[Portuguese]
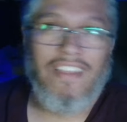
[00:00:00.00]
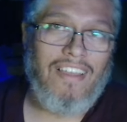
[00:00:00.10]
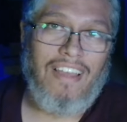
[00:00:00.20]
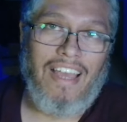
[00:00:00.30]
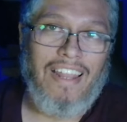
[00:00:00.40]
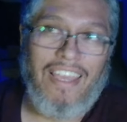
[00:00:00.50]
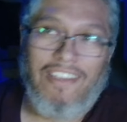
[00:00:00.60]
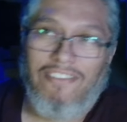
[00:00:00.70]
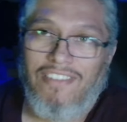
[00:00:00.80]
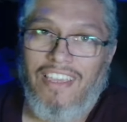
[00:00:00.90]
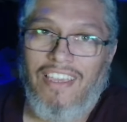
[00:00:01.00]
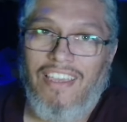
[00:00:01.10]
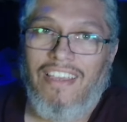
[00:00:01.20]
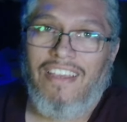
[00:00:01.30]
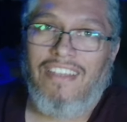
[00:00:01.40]
alegam que
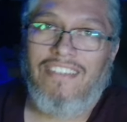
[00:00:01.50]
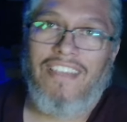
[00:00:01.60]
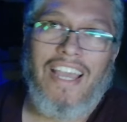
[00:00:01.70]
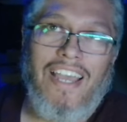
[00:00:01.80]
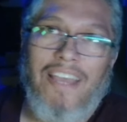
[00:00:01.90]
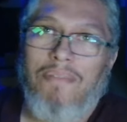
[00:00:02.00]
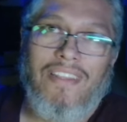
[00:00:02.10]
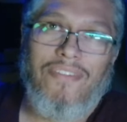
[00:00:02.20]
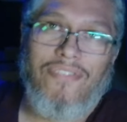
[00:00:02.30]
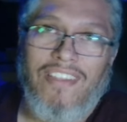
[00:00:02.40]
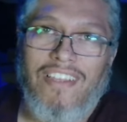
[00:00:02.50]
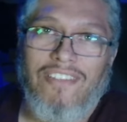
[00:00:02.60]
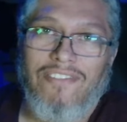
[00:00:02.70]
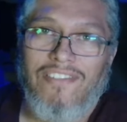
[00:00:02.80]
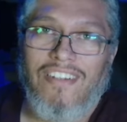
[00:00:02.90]
assim, ah, é para defender a
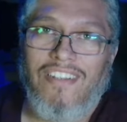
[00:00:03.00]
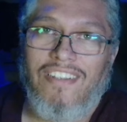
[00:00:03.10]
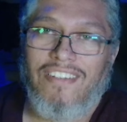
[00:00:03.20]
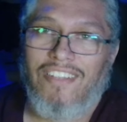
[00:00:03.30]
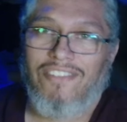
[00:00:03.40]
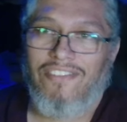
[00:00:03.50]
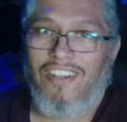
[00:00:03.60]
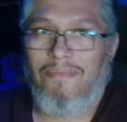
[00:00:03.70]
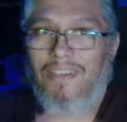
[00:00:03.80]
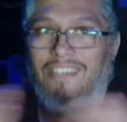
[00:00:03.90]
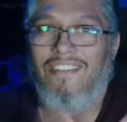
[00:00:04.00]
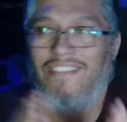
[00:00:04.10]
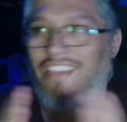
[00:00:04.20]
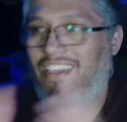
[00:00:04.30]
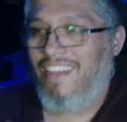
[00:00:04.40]
indústria nacional, mas não
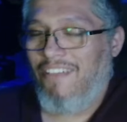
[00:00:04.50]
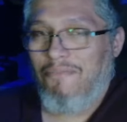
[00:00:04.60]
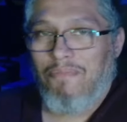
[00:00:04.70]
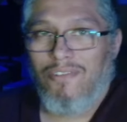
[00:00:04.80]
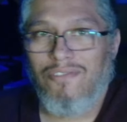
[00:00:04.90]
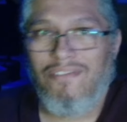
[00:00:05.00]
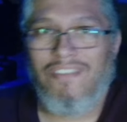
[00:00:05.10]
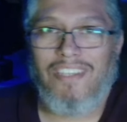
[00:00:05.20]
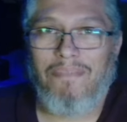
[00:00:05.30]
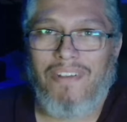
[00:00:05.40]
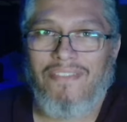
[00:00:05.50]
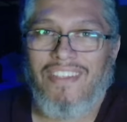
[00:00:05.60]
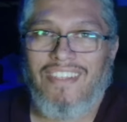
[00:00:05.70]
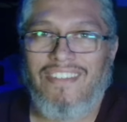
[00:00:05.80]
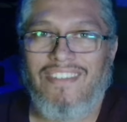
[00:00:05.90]
tem nenhum produto aqui para
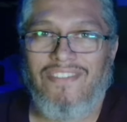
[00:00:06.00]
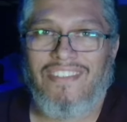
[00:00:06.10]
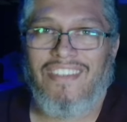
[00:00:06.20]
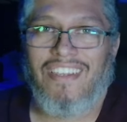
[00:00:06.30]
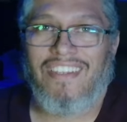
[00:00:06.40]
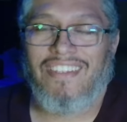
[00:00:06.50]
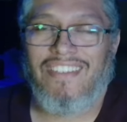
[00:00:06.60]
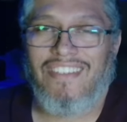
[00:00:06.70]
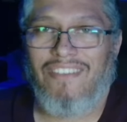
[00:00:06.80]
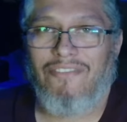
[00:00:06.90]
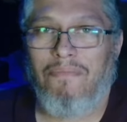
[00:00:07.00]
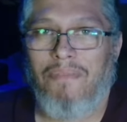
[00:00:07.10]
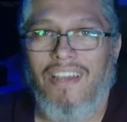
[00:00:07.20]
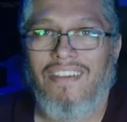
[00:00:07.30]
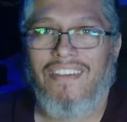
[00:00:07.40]
vender se você quiser
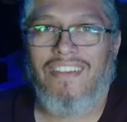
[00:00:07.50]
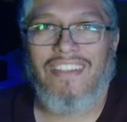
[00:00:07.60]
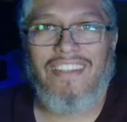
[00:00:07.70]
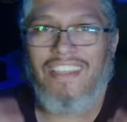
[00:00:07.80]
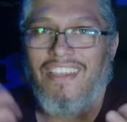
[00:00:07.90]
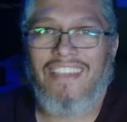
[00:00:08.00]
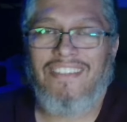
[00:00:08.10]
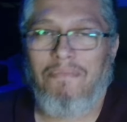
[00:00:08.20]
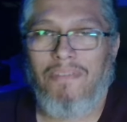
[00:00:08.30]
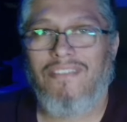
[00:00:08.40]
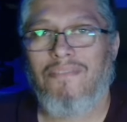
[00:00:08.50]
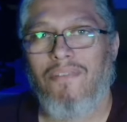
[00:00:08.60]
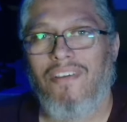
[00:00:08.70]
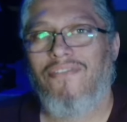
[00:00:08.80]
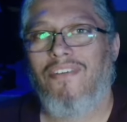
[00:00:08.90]
comprar. Ninguém se
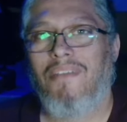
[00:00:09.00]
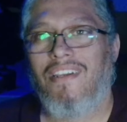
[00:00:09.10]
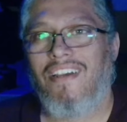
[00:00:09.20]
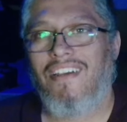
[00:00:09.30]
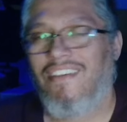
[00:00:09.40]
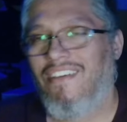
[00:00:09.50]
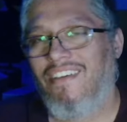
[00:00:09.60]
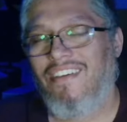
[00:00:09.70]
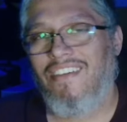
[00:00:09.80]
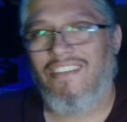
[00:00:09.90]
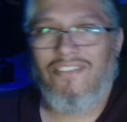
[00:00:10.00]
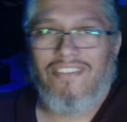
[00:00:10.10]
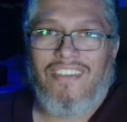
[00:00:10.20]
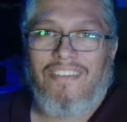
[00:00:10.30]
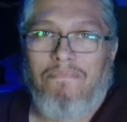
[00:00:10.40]
predispõe a fabricar. E se
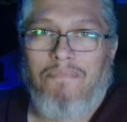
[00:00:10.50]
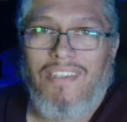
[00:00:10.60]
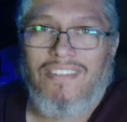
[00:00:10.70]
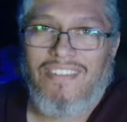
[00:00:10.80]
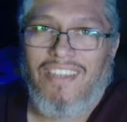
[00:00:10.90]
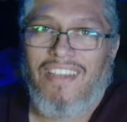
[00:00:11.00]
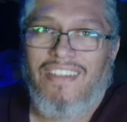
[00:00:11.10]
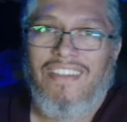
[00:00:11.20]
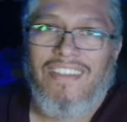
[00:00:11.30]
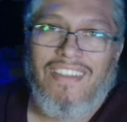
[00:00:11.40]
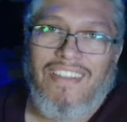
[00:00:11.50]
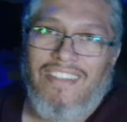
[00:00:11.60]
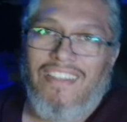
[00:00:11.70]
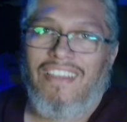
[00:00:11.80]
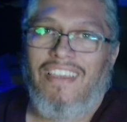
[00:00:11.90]
você precisar
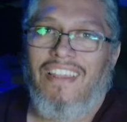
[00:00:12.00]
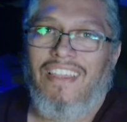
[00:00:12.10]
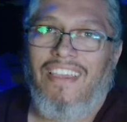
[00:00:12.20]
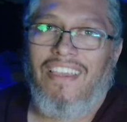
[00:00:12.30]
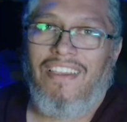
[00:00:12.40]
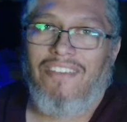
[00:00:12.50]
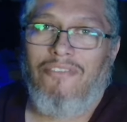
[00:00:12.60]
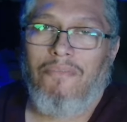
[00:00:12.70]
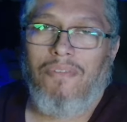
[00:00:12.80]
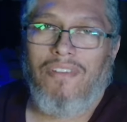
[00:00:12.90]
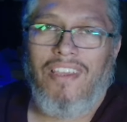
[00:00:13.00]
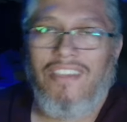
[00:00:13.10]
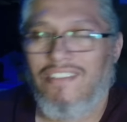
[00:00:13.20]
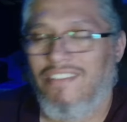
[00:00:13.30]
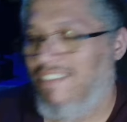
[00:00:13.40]
daquele
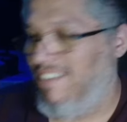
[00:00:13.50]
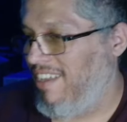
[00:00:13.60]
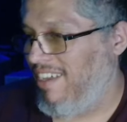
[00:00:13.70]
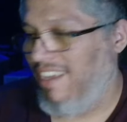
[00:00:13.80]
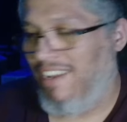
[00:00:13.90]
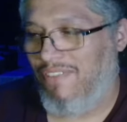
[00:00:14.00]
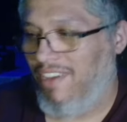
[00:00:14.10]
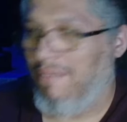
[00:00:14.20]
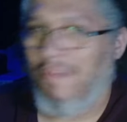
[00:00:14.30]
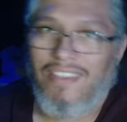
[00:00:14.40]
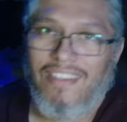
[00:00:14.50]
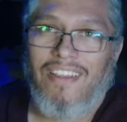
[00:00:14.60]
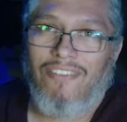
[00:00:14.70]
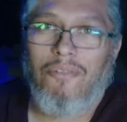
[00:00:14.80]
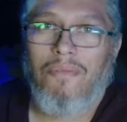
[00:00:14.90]
componente, daquela ferramenta, né,
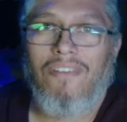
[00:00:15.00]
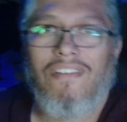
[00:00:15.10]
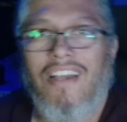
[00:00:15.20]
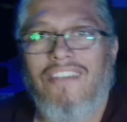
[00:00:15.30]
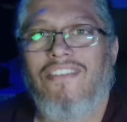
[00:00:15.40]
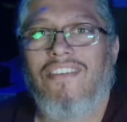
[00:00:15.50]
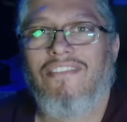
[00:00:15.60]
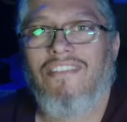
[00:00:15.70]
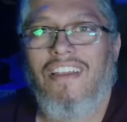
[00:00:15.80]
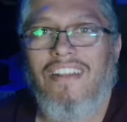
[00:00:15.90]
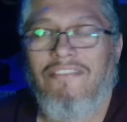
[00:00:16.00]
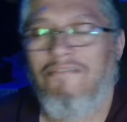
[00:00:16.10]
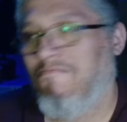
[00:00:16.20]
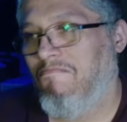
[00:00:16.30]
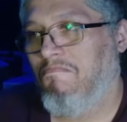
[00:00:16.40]
como é o caso aqui do canal,
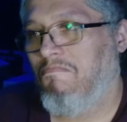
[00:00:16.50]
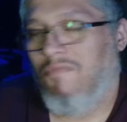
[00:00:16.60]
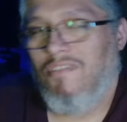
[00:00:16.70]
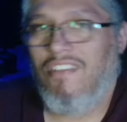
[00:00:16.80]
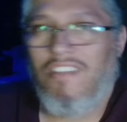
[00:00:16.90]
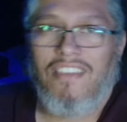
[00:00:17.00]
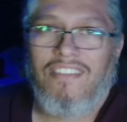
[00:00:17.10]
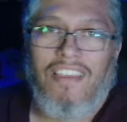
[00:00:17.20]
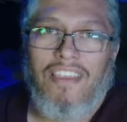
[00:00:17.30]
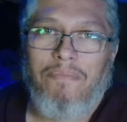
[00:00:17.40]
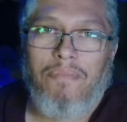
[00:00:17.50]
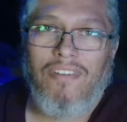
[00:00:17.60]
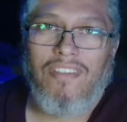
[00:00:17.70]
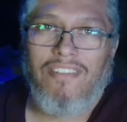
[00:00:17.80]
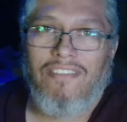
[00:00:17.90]
você tem que sair
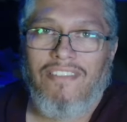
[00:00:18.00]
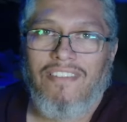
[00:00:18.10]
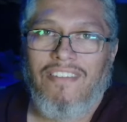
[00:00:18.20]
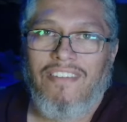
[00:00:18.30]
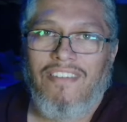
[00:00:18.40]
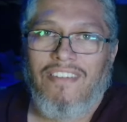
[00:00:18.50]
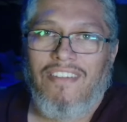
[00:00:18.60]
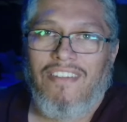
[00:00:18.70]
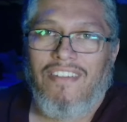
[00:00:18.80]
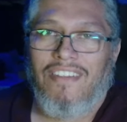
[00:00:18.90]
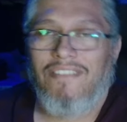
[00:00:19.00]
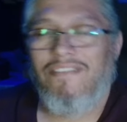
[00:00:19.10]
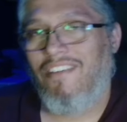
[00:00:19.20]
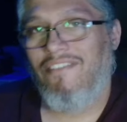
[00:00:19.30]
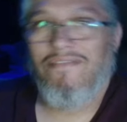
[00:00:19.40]
importando. Né?
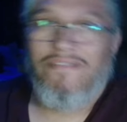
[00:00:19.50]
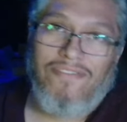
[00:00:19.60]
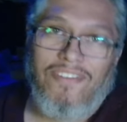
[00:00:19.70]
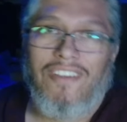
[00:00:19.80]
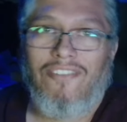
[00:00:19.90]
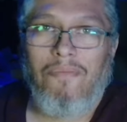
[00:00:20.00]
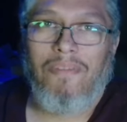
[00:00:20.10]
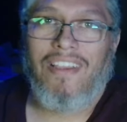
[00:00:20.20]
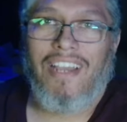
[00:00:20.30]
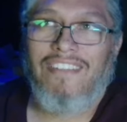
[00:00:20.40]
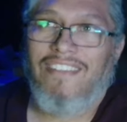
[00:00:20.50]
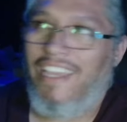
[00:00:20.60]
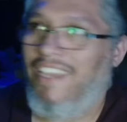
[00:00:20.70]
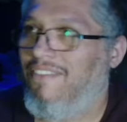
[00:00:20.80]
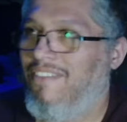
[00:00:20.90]
Então fica complicado.
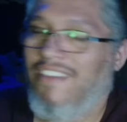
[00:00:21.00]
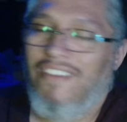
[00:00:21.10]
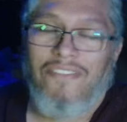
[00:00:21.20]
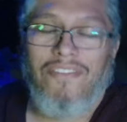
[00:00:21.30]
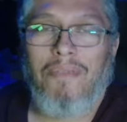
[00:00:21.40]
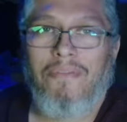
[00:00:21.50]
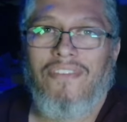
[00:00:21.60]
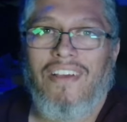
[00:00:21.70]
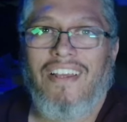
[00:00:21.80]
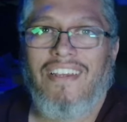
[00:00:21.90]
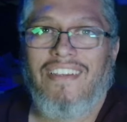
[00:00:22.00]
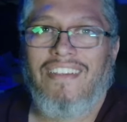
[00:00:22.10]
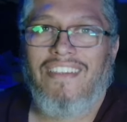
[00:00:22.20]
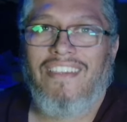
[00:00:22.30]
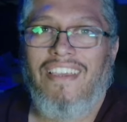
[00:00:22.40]
Daí vem me falar
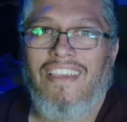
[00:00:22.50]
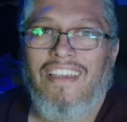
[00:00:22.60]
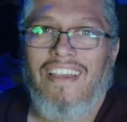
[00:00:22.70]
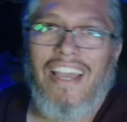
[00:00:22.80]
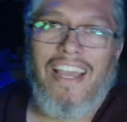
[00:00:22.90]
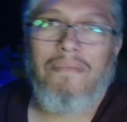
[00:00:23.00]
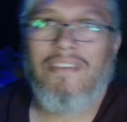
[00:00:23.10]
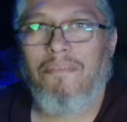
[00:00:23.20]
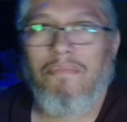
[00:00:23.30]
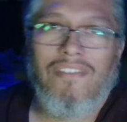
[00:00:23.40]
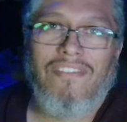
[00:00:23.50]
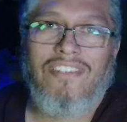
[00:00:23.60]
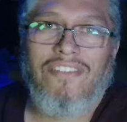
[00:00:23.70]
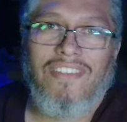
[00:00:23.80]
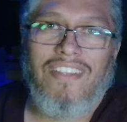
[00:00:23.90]
que, ah, mas a
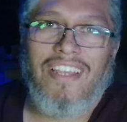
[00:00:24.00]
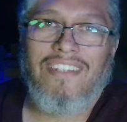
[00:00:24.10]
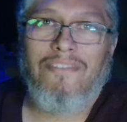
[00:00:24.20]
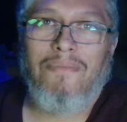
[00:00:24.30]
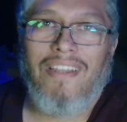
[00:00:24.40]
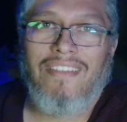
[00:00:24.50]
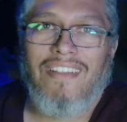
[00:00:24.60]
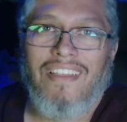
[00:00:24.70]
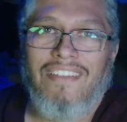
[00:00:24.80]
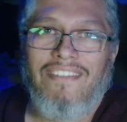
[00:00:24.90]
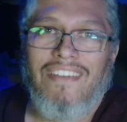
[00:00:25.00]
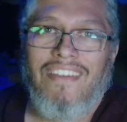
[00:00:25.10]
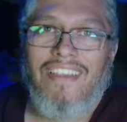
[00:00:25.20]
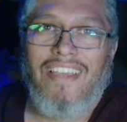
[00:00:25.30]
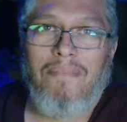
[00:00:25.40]
produtividade do brasileiro
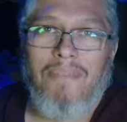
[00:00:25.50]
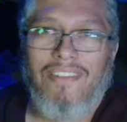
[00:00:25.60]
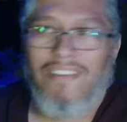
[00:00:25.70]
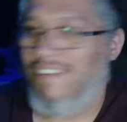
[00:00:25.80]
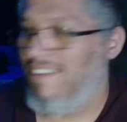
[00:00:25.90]
é menor.